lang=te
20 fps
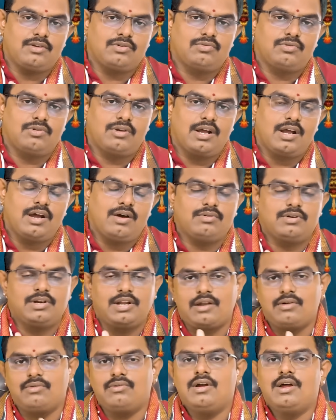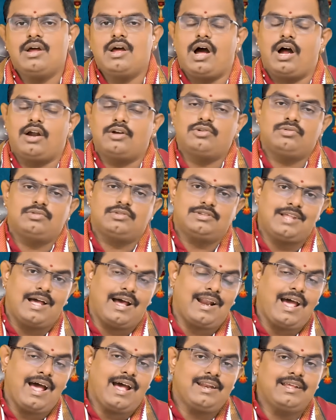అనుకూలంగా ఉన్నారో అటు
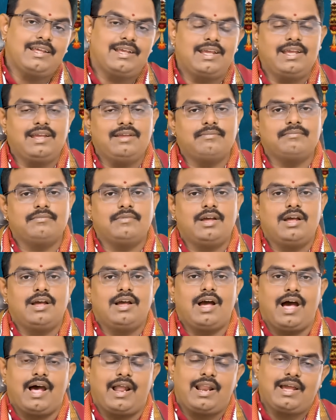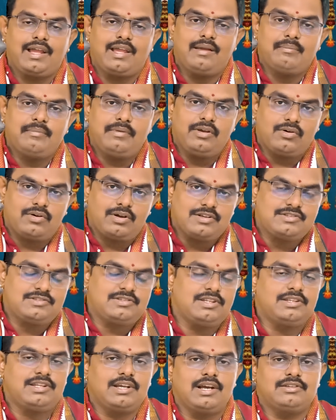ధనానికి అలాగే మీ యొక్క
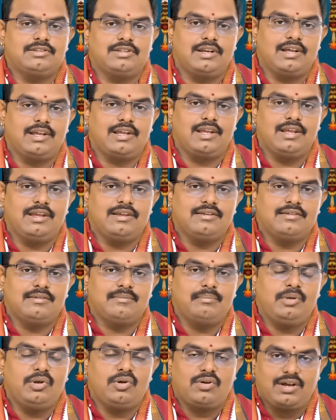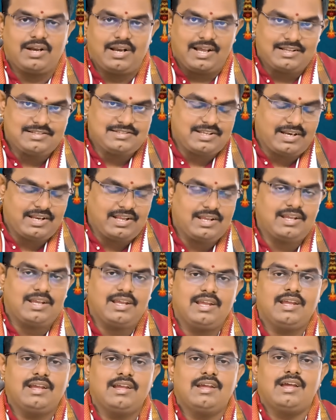స్థితిగతులకి మీ యొక్క
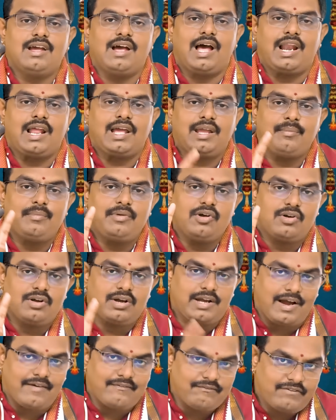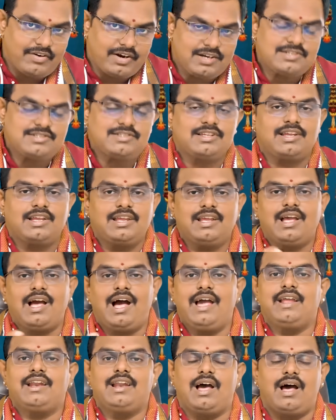లగ్జరీకి అలాగే మీ యొక్క కంఫర్ట్స్కి
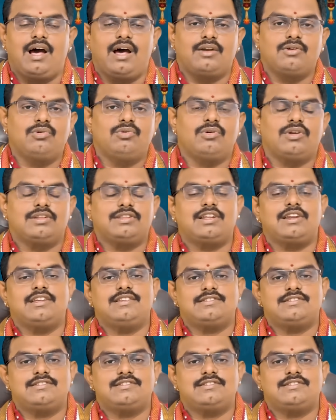ఆయన అనుకూలతని